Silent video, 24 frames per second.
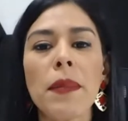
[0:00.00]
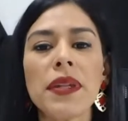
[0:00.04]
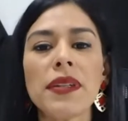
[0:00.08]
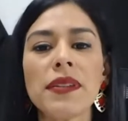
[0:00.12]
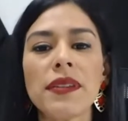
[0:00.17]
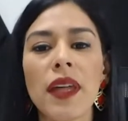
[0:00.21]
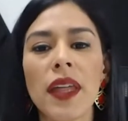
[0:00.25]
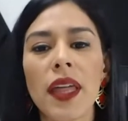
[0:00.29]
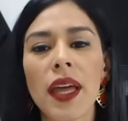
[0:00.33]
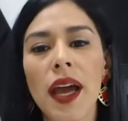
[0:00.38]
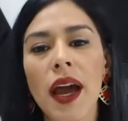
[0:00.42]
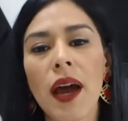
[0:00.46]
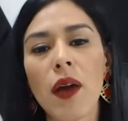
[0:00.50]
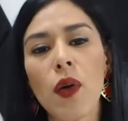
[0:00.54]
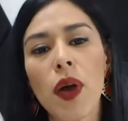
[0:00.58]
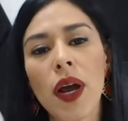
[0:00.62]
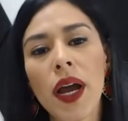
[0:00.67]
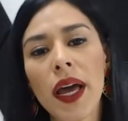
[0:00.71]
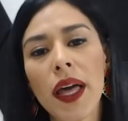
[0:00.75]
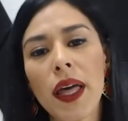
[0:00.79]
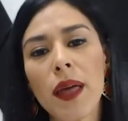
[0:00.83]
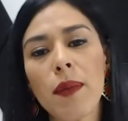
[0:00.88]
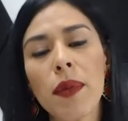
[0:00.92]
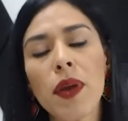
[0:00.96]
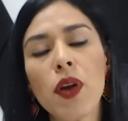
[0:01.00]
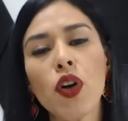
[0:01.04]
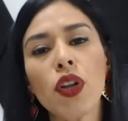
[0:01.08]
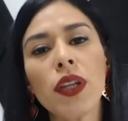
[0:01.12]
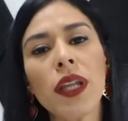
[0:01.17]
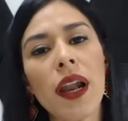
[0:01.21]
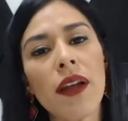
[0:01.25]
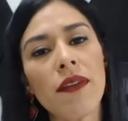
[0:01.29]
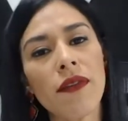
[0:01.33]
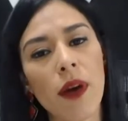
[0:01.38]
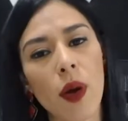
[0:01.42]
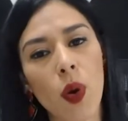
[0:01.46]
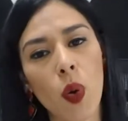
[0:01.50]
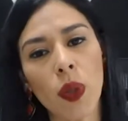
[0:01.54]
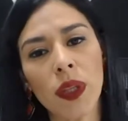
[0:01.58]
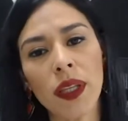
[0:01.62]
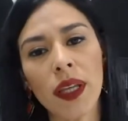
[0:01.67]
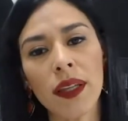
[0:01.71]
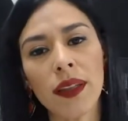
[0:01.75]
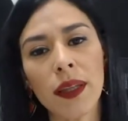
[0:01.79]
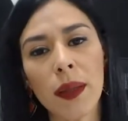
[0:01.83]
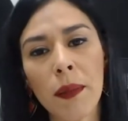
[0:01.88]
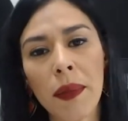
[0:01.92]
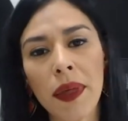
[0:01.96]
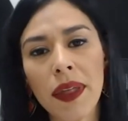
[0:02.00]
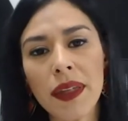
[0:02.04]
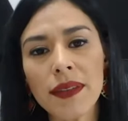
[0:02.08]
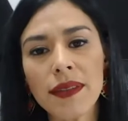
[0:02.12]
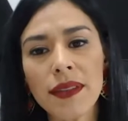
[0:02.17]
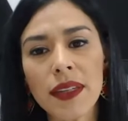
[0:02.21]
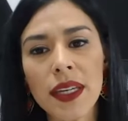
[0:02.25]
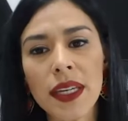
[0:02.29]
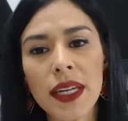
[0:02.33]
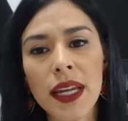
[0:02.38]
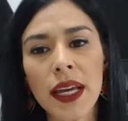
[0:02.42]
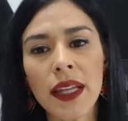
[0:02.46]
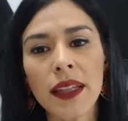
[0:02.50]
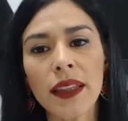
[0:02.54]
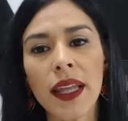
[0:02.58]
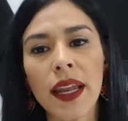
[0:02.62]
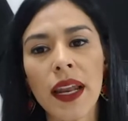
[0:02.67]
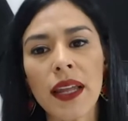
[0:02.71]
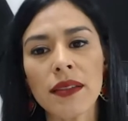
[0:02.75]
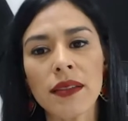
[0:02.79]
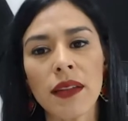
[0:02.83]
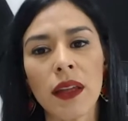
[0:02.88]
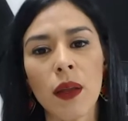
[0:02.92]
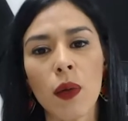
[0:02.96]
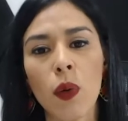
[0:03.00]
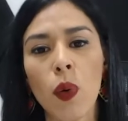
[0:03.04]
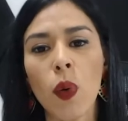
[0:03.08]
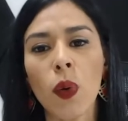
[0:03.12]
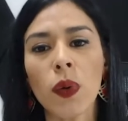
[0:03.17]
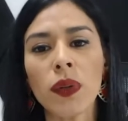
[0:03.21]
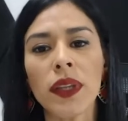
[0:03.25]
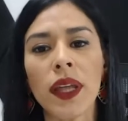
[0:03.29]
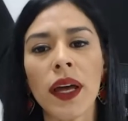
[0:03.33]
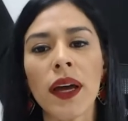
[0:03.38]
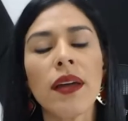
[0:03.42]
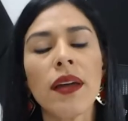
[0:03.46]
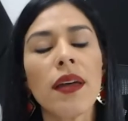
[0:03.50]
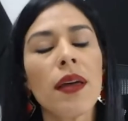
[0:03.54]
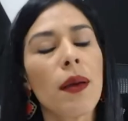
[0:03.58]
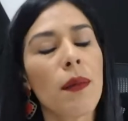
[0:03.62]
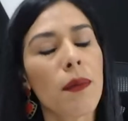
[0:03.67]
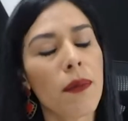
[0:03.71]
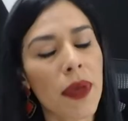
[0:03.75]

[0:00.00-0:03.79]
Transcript: vicedecano académico de la Facultad de Medicina de la sede de Bogotá.